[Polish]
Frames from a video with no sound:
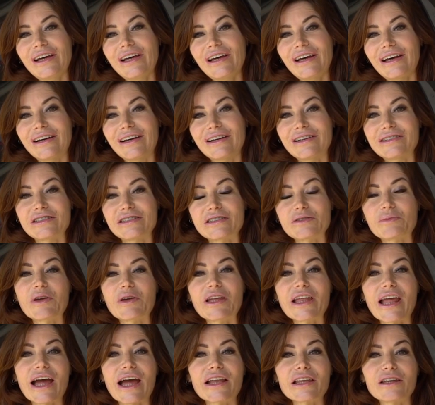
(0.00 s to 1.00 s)
e, ze
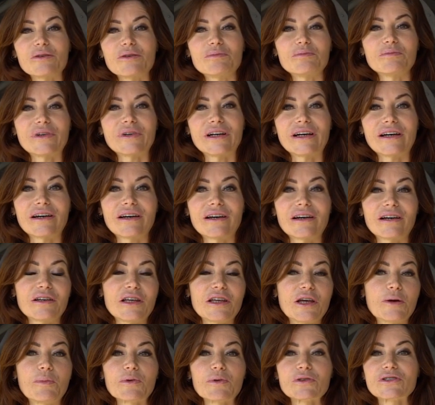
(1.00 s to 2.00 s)
zmienianiem e,
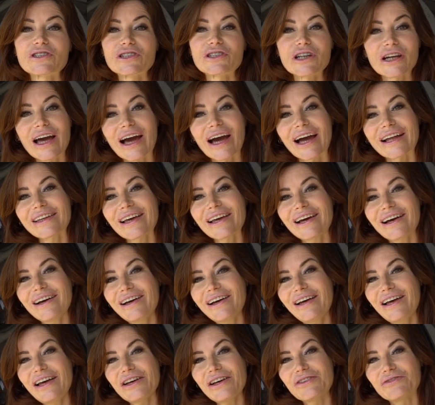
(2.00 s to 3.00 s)
ich postrzegania.
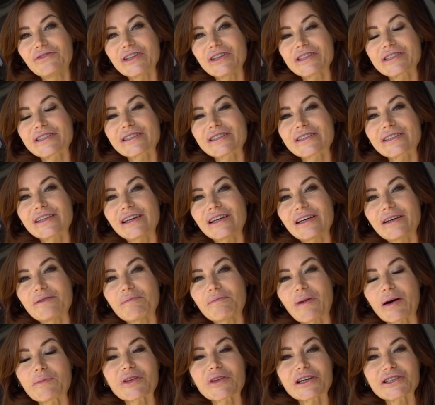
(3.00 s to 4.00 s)
Więc
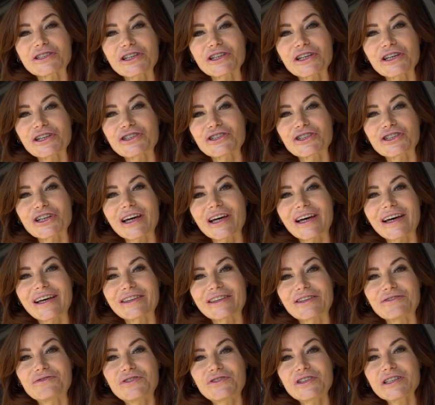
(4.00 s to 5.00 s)
mam nadzieję, że
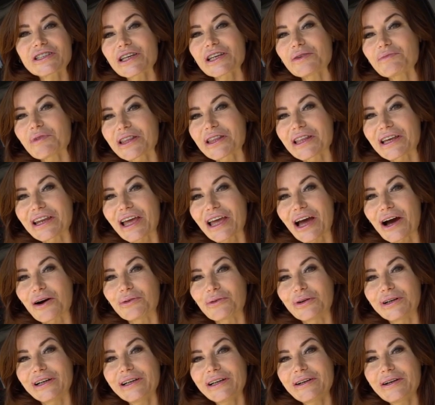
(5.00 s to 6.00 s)
te wszystkie
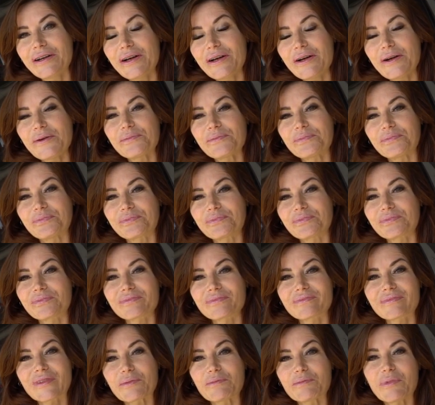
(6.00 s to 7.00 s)
materiały
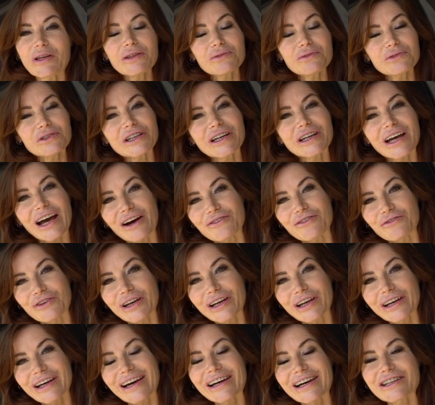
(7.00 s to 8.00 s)
mm, będą
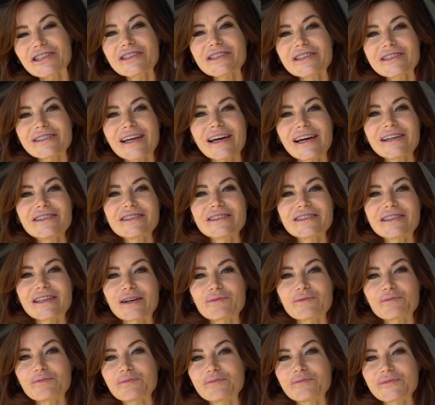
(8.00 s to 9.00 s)
ciekawe, każdy znajdzie
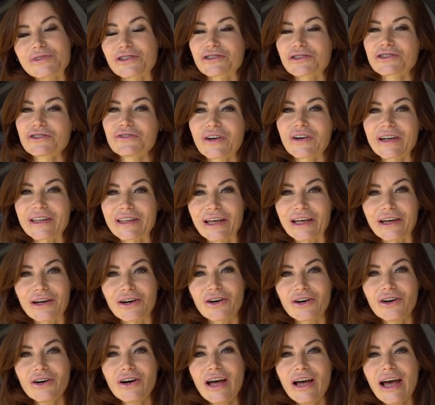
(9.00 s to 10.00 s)
tam coś
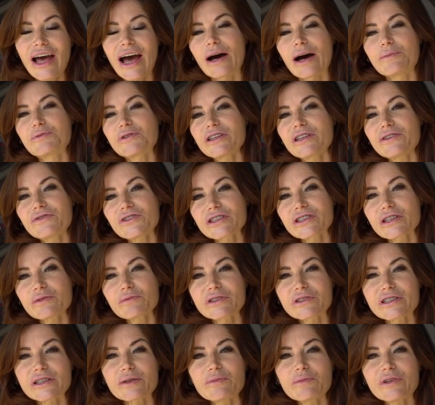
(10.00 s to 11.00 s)
fajnego, a przede wszystkim
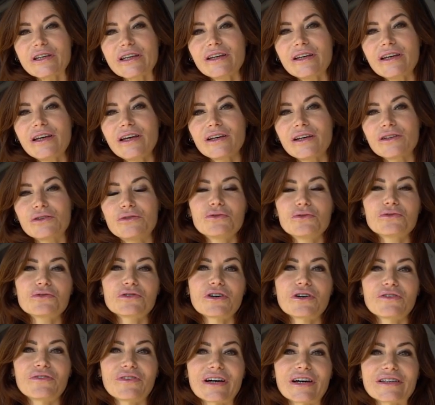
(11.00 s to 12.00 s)
chcemy
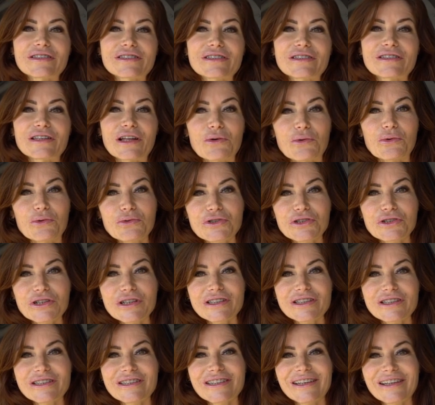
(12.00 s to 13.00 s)
dużo Was
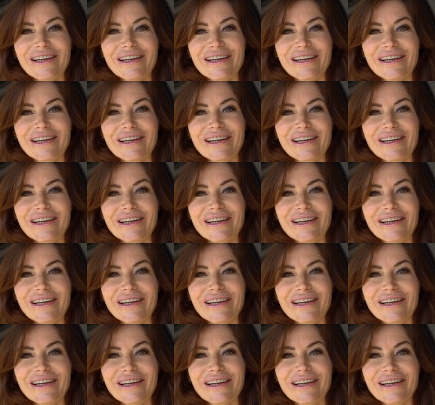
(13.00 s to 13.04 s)
nauczyć,